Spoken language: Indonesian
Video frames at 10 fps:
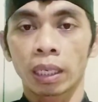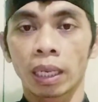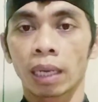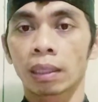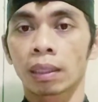
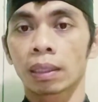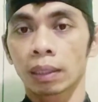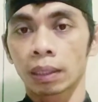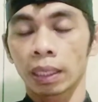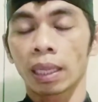yang e,
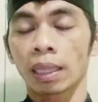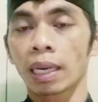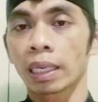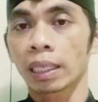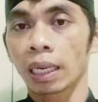kita
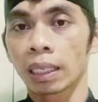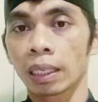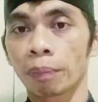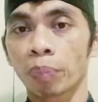tanding tadi.